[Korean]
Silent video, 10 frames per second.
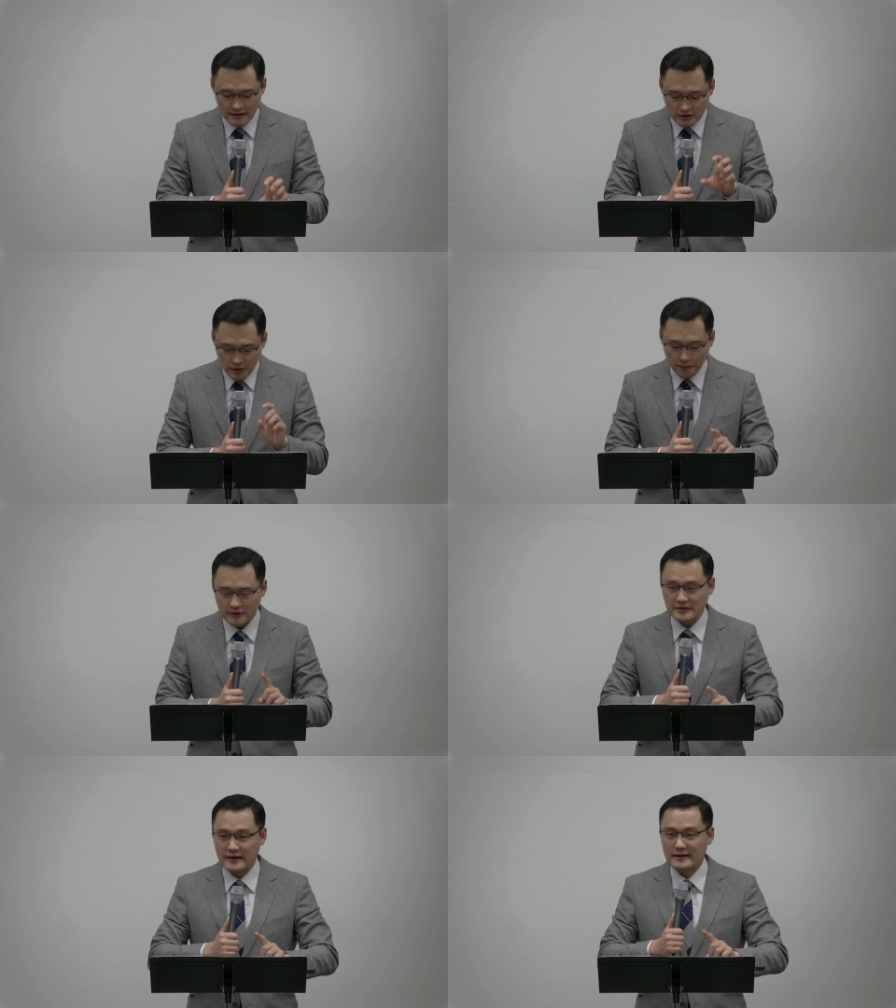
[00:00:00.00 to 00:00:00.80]
첫
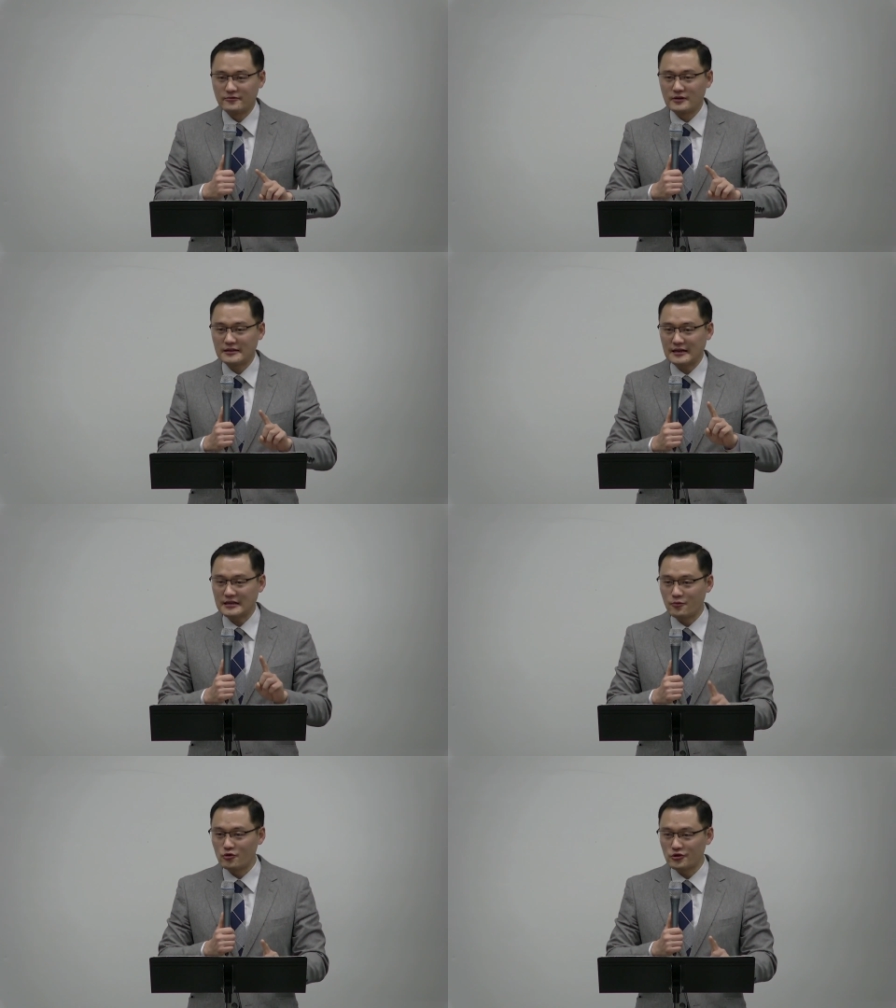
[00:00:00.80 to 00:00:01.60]
번째 우리가
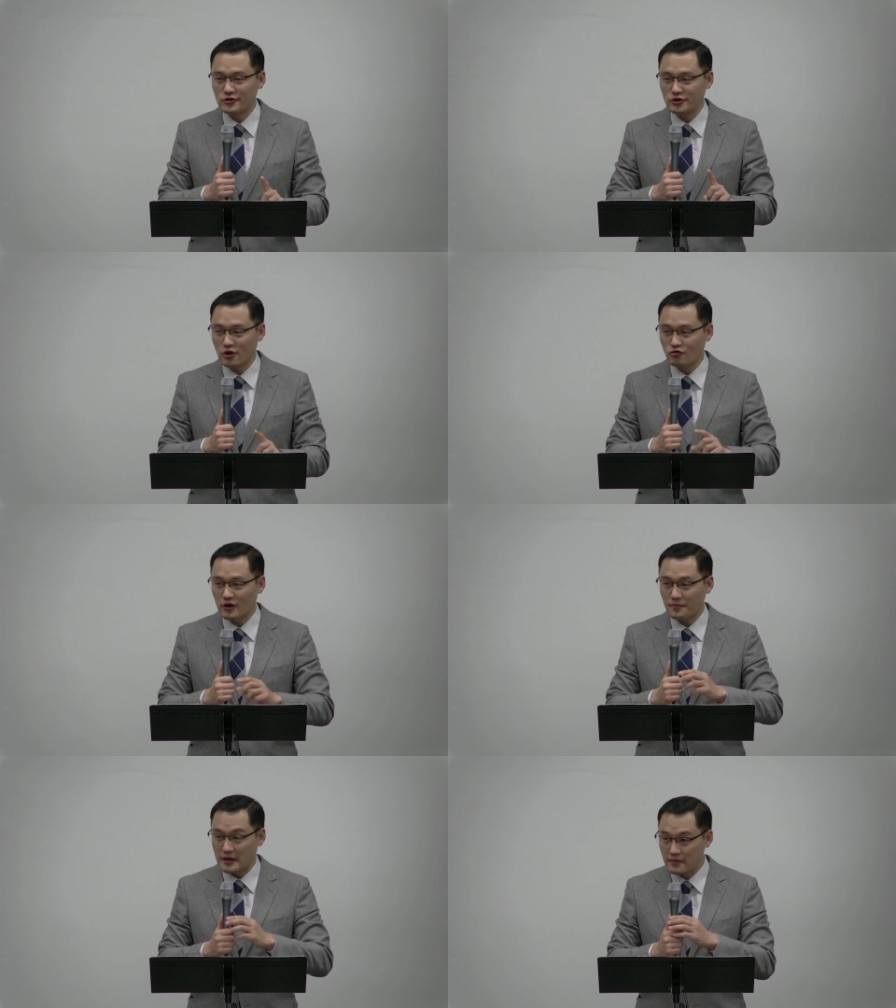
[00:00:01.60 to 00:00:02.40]
찾아볼 수 있는
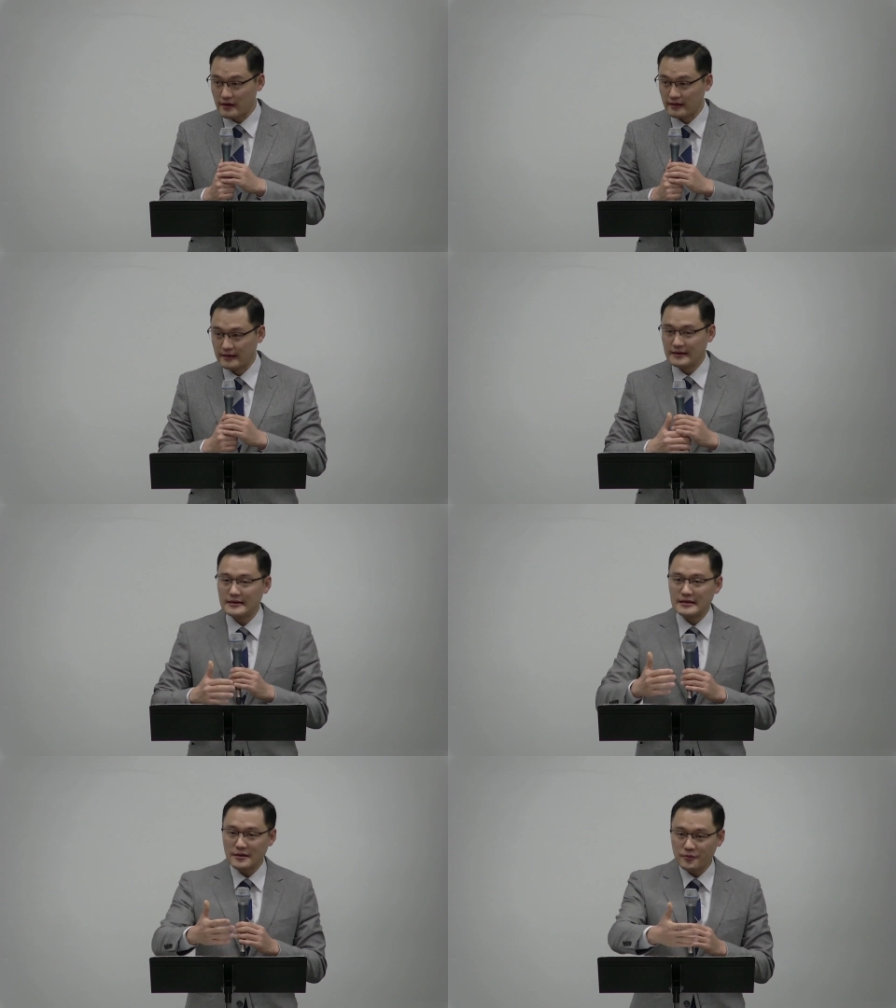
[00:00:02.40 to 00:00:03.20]
천국의 비밀
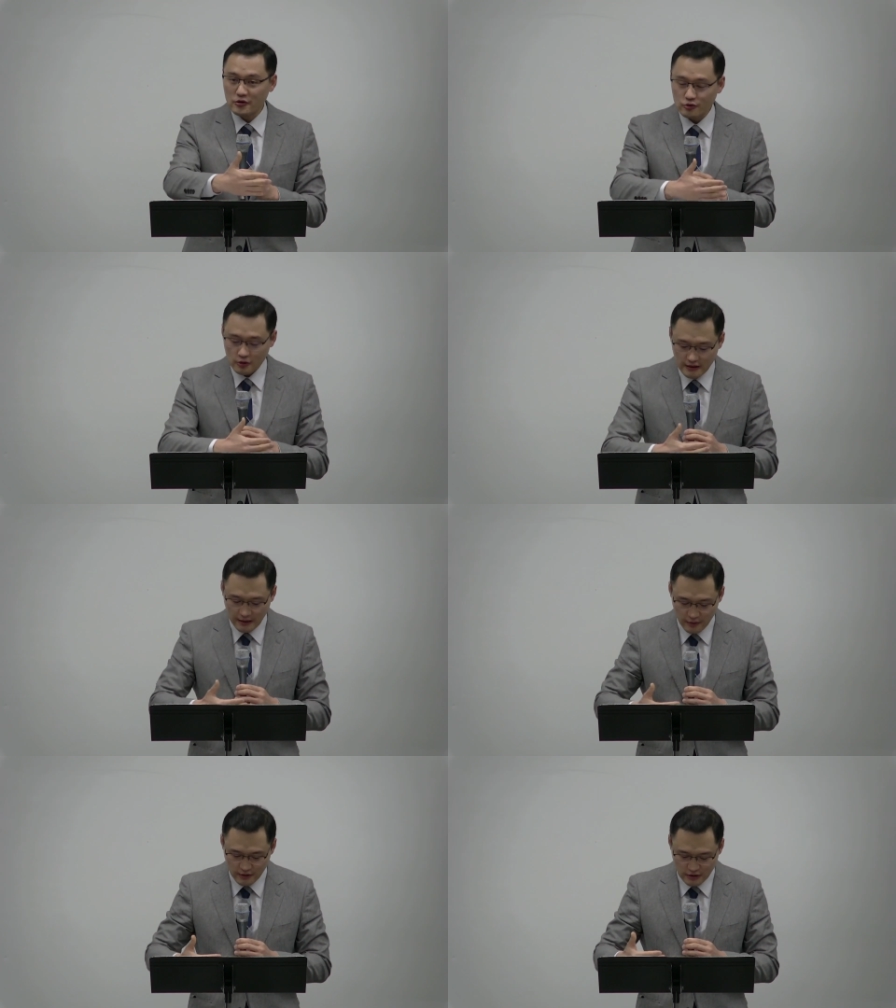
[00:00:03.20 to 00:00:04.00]
이 비유 속에
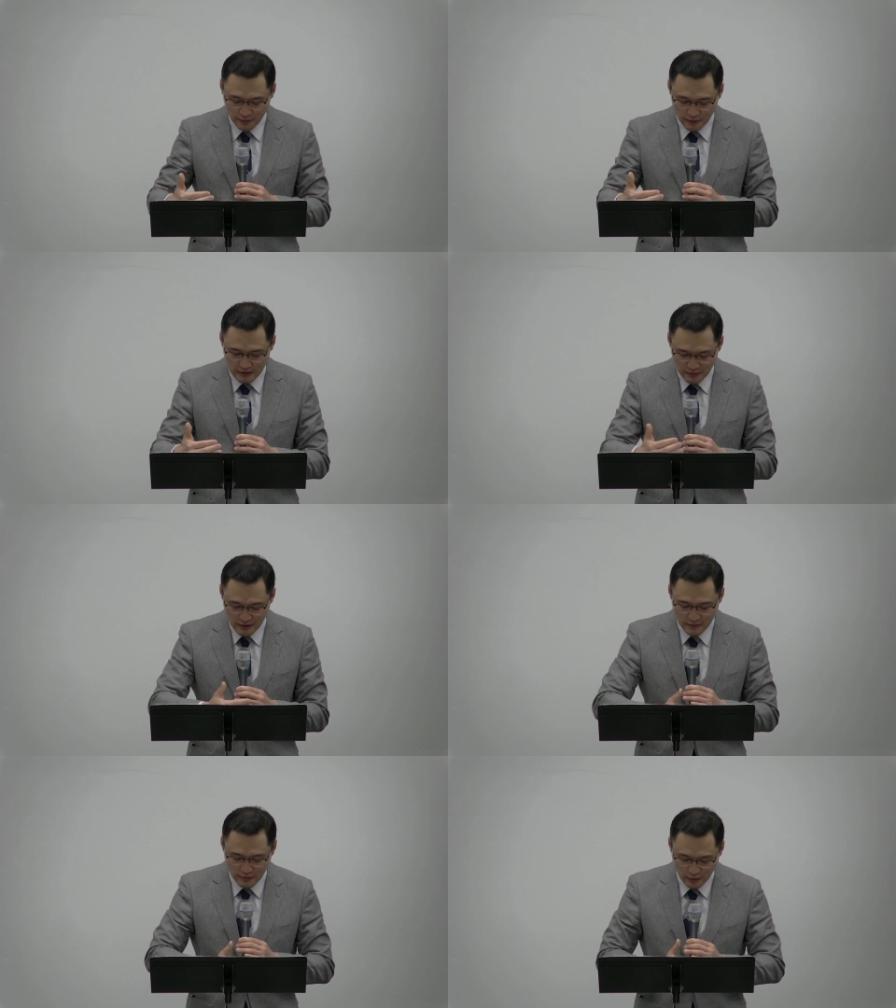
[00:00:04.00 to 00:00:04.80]
담겨 있는 첫 번째
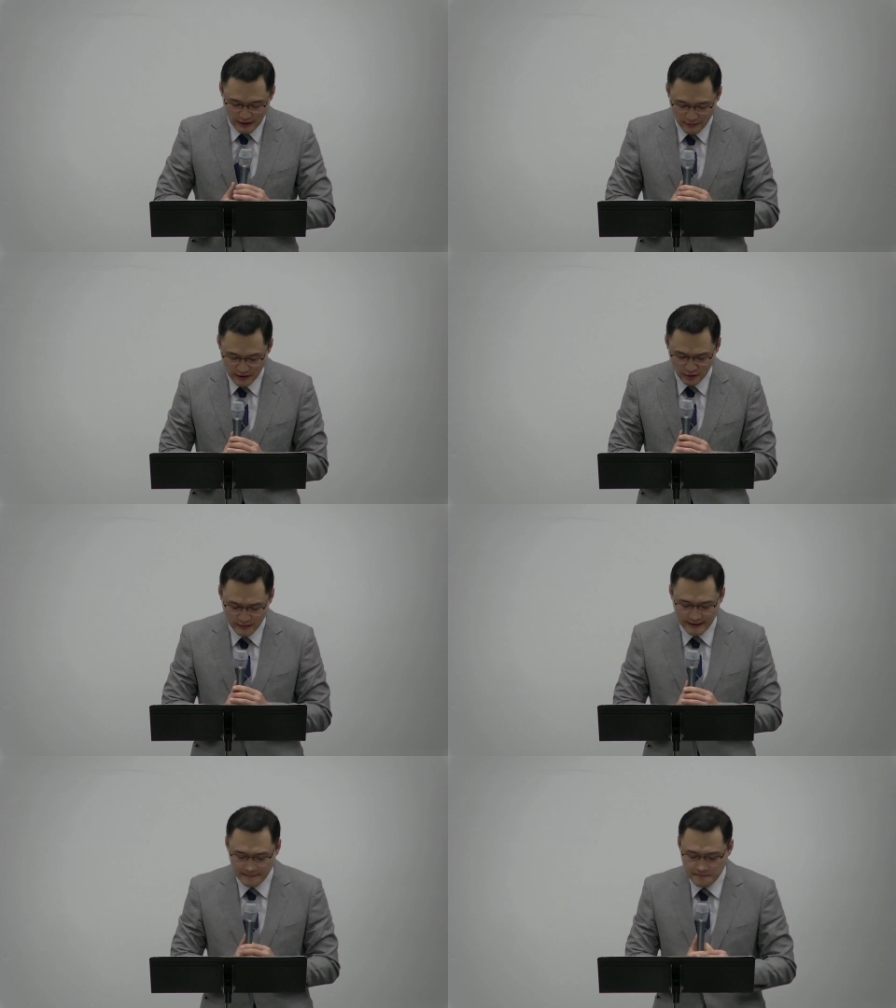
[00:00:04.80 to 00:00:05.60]
비밀은 뭐냐면
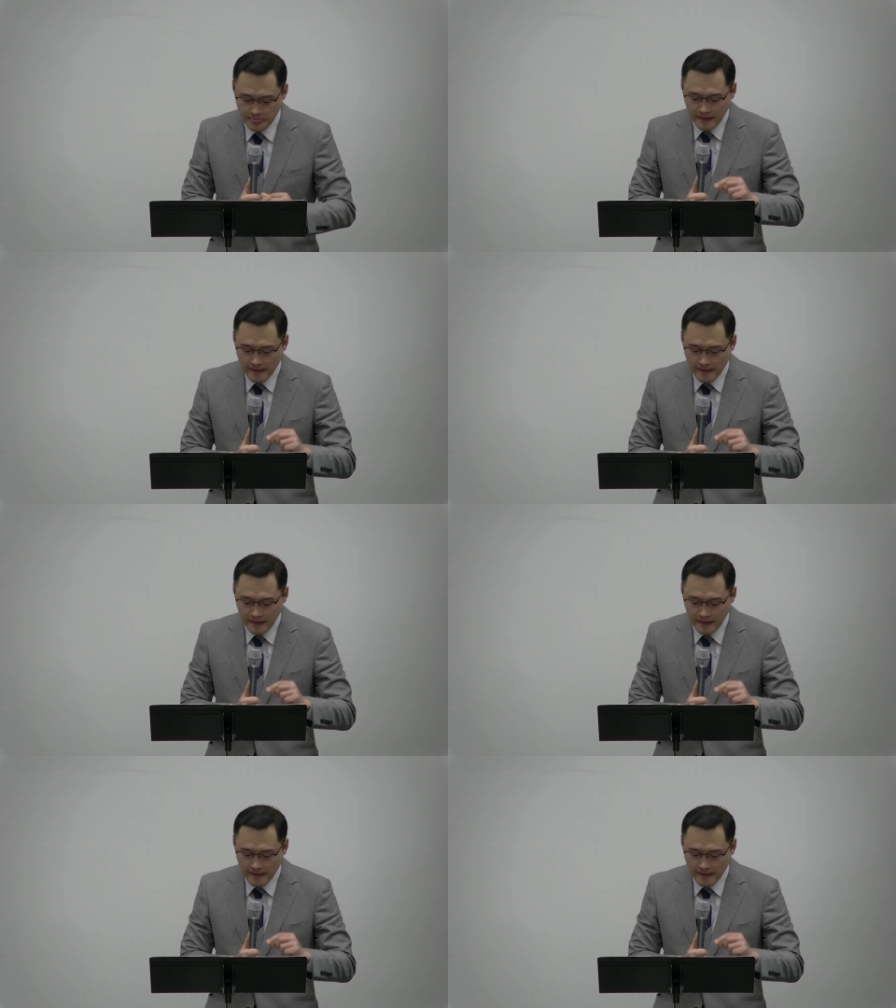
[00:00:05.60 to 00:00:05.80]
이겁니다.